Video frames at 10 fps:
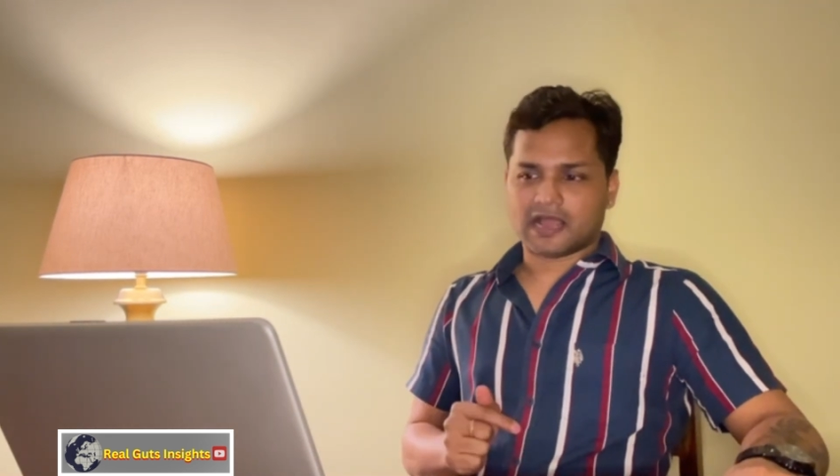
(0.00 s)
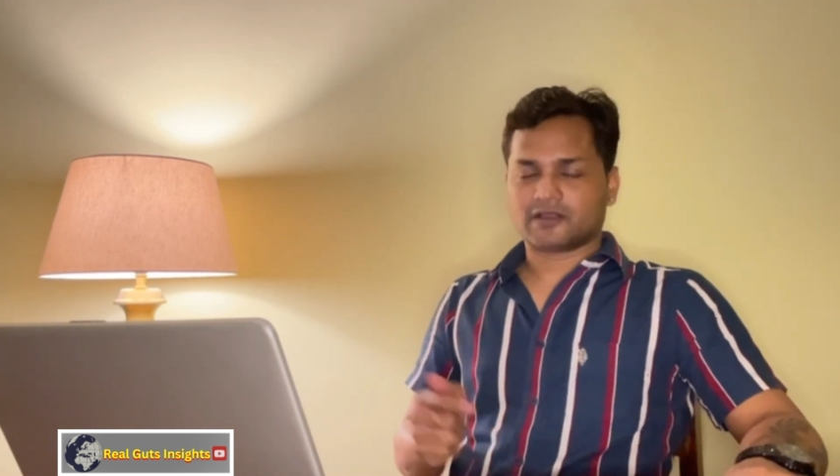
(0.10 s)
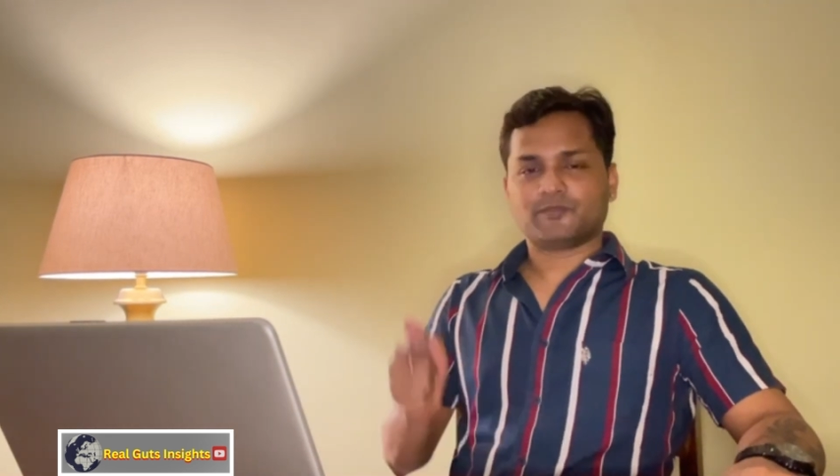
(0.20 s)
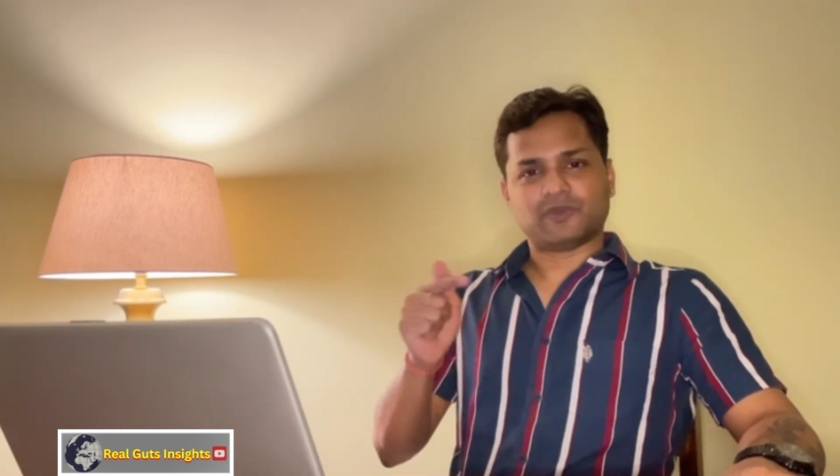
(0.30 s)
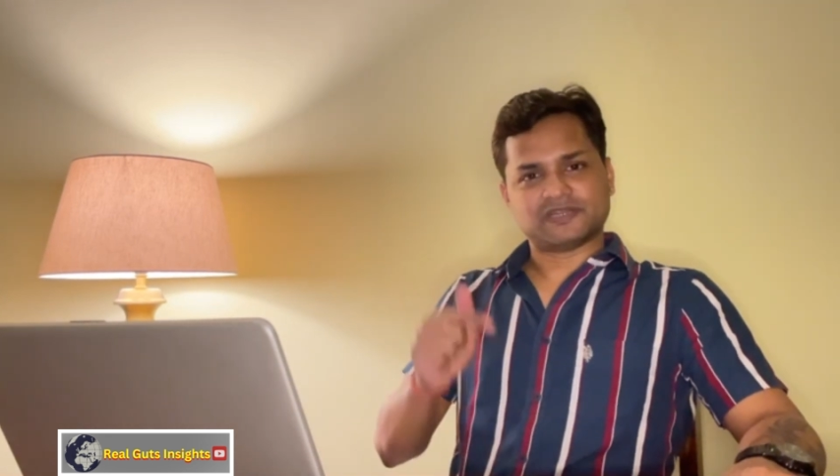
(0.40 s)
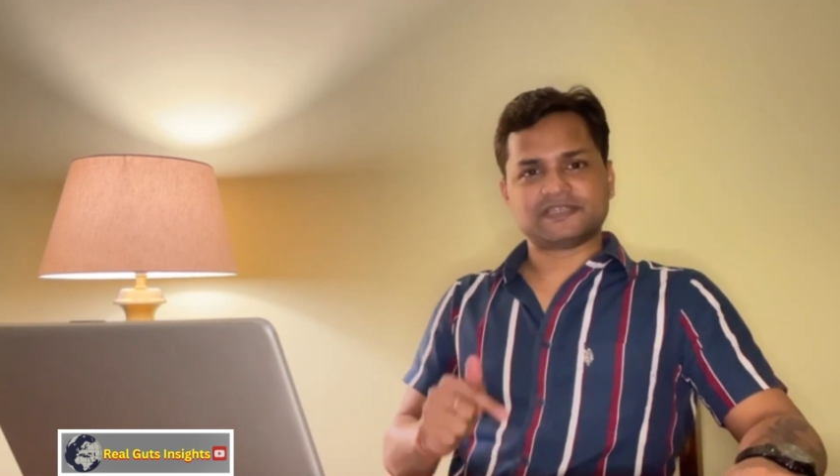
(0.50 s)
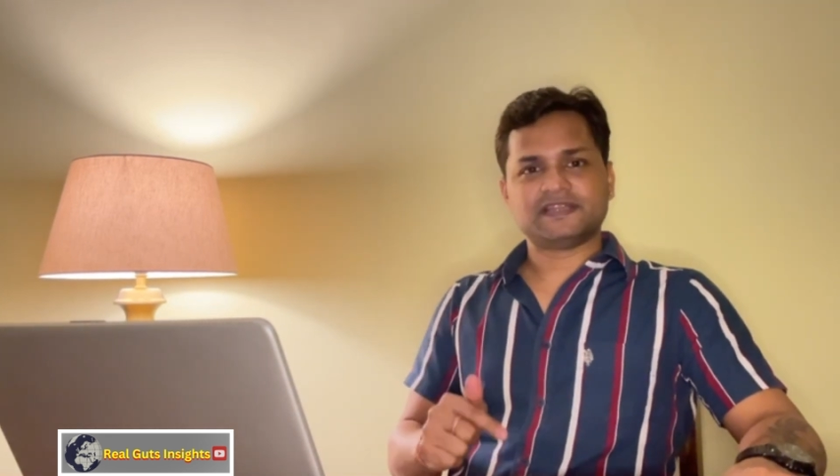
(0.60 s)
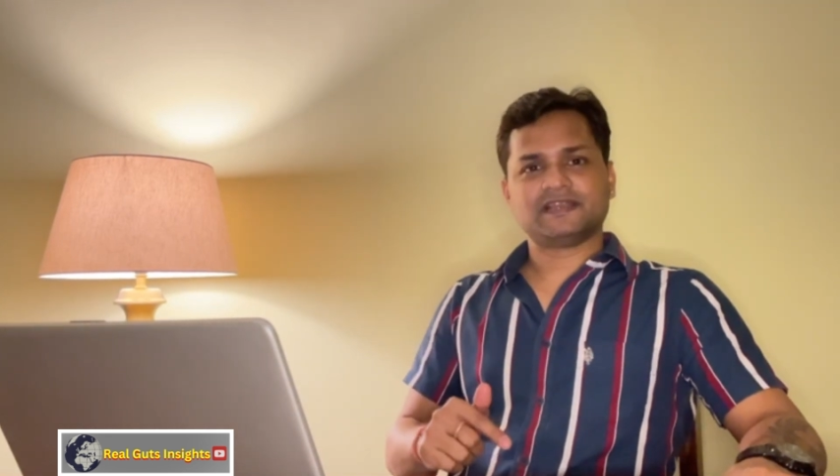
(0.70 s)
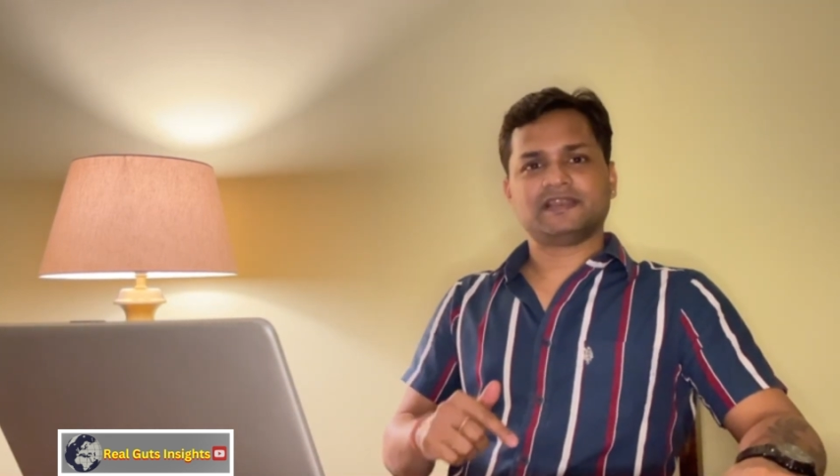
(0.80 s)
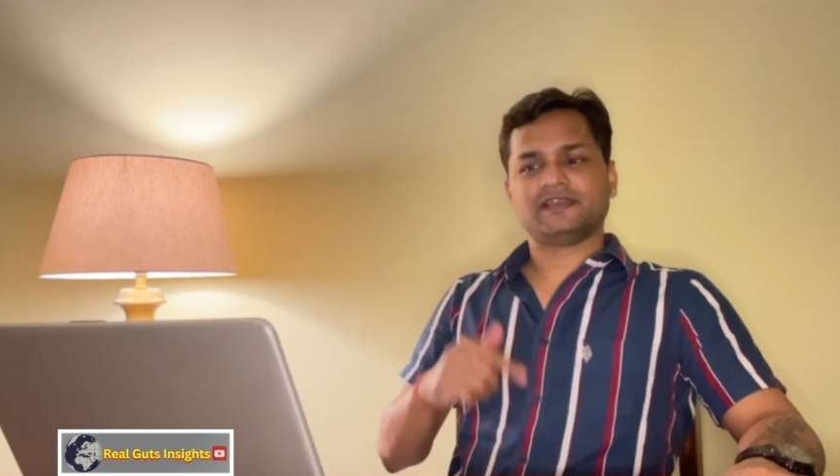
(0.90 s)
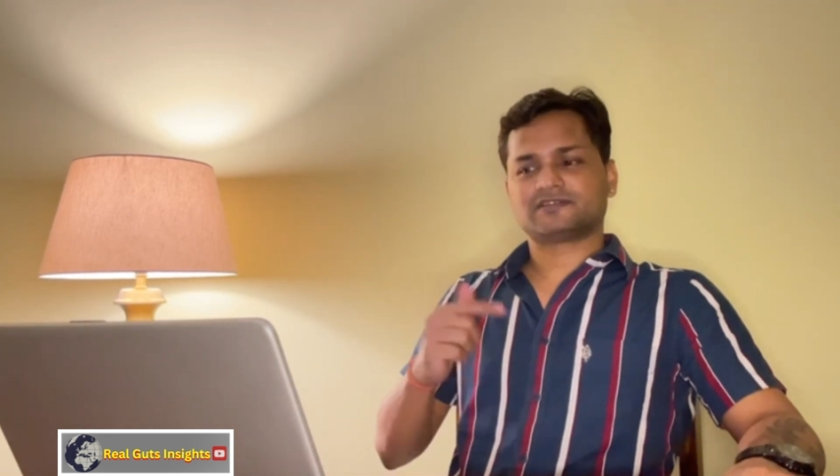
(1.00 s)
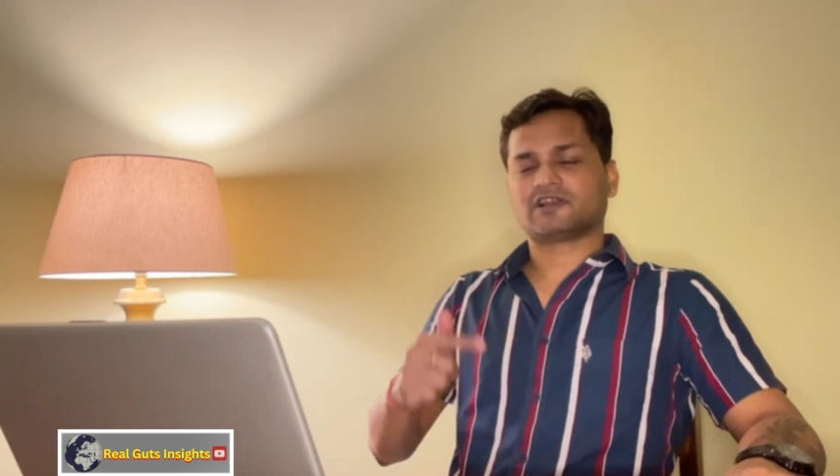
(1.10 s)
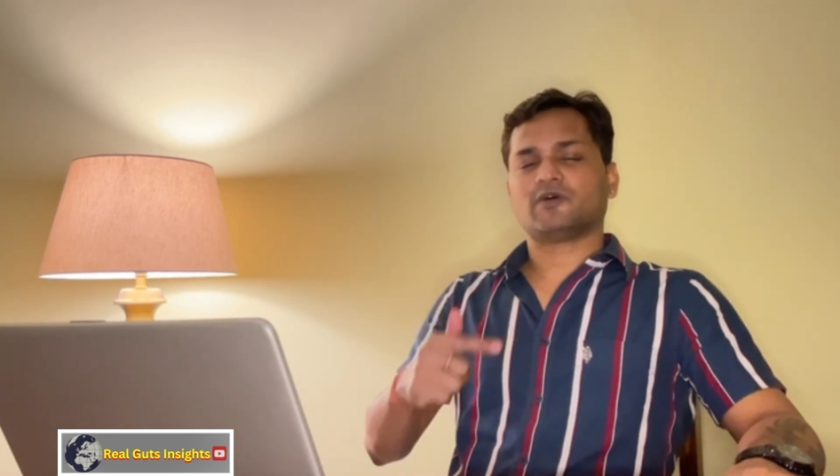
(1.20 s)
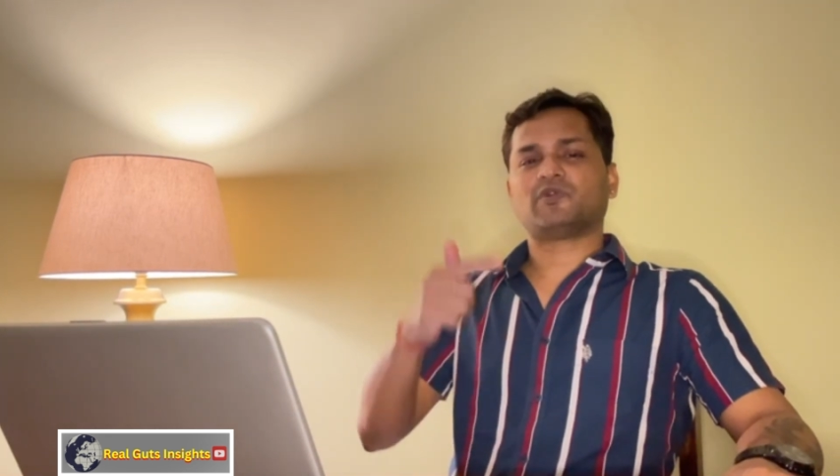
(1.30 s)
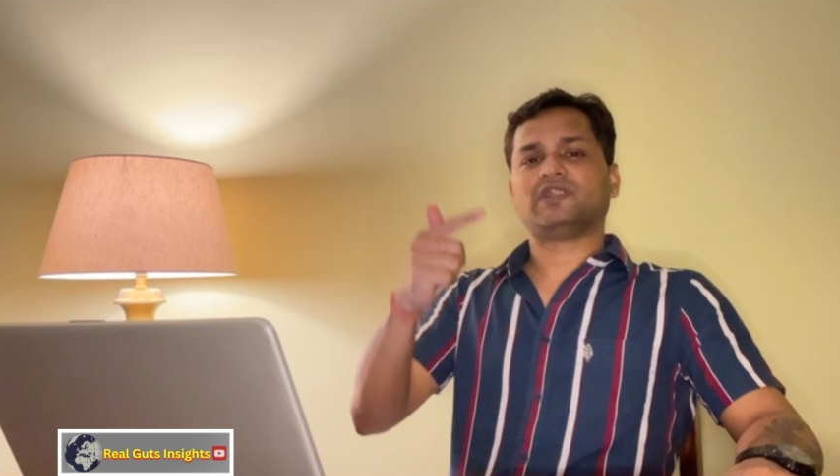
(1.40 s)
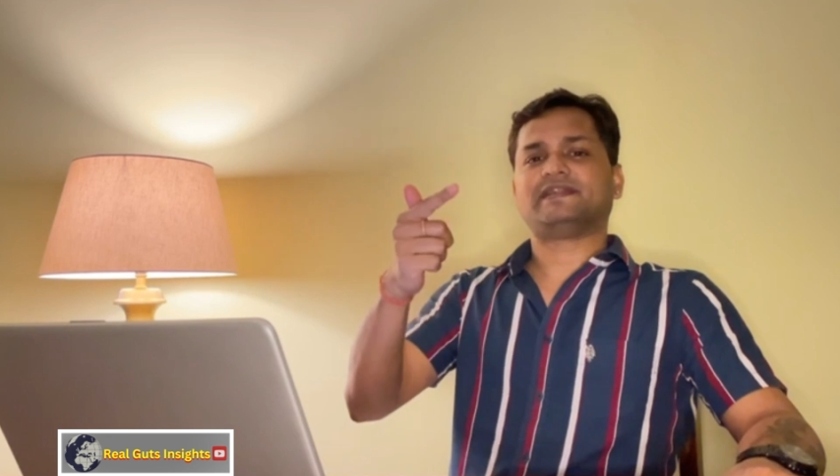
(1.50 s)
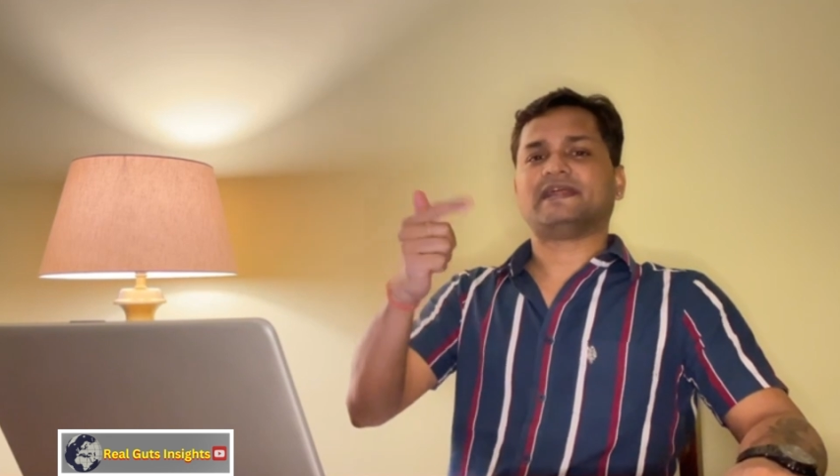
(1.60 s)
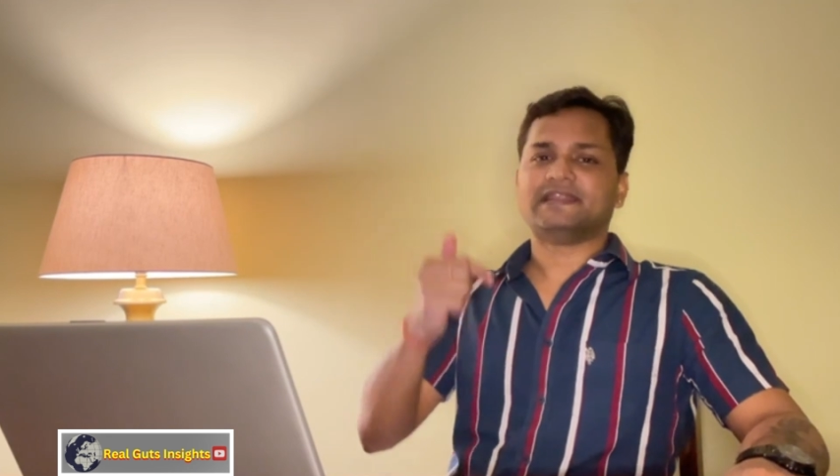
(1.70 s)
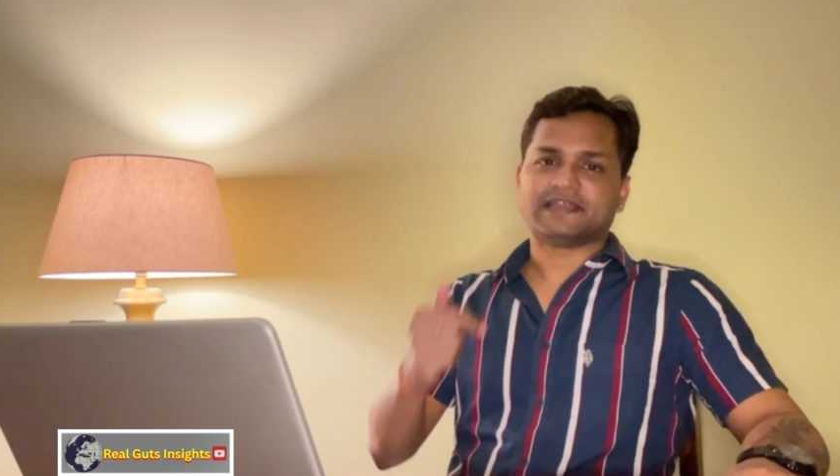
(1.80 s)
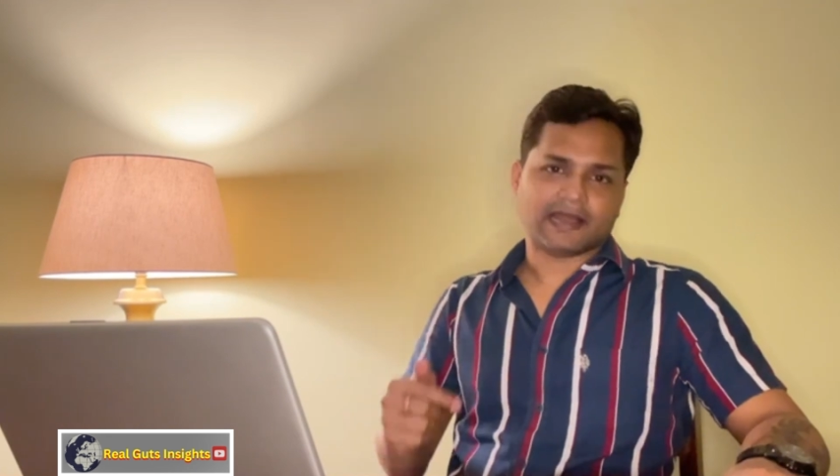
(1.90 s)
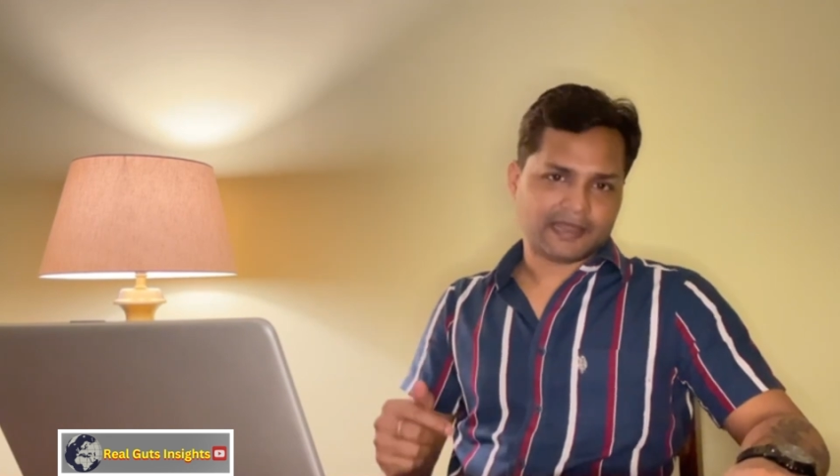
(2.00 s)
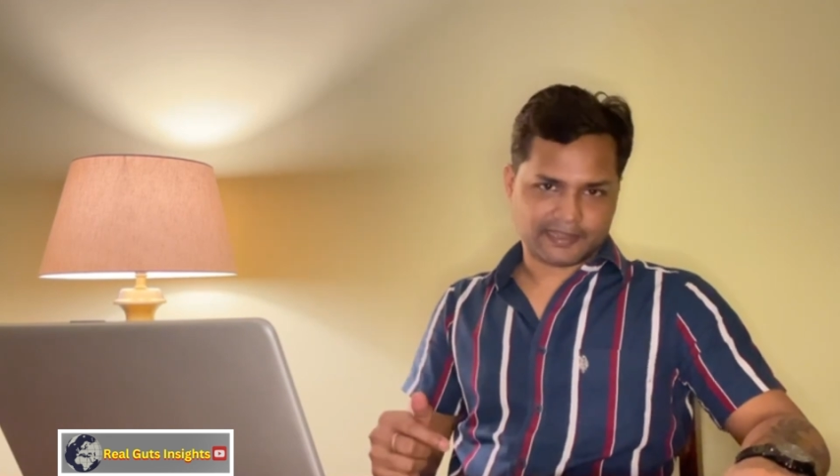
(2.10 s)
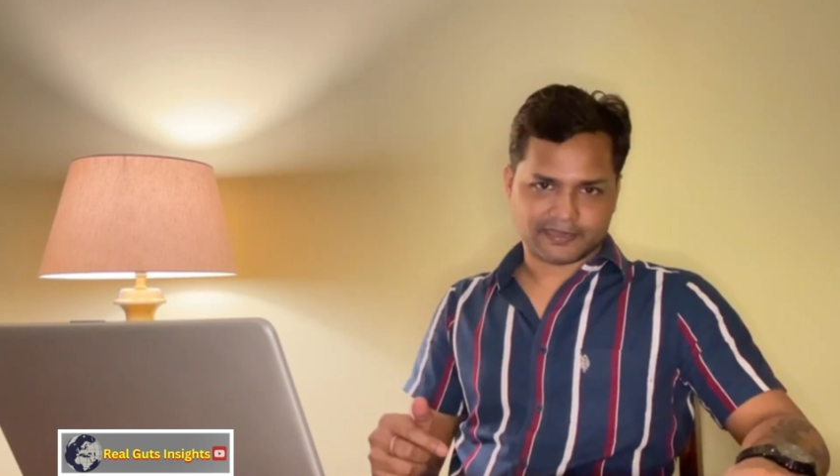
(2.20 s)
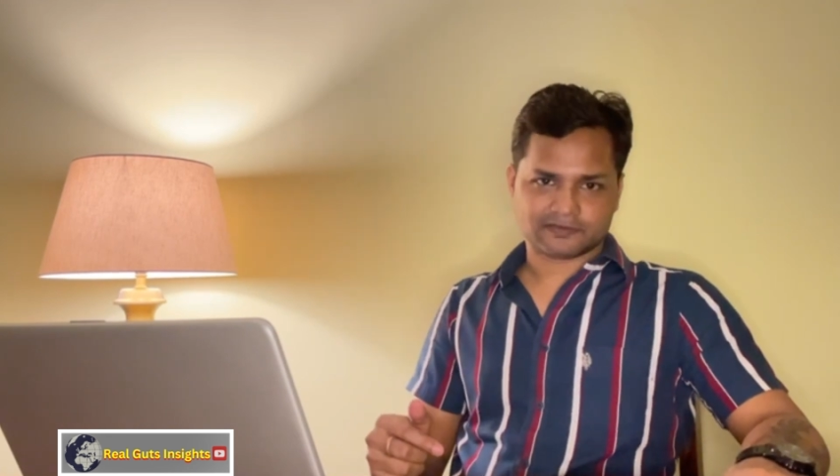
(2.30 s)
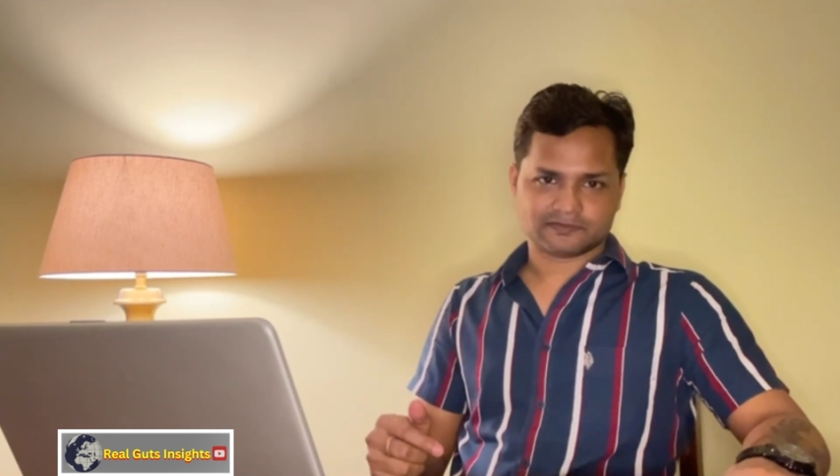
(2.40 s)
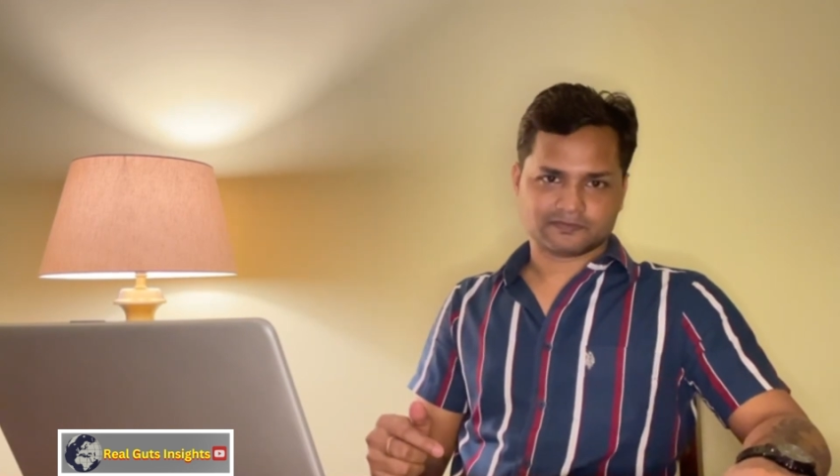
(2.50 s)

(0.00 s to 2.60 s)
अगर प्रेसिडेंट ने इसका ऊपर लेटर लिखा है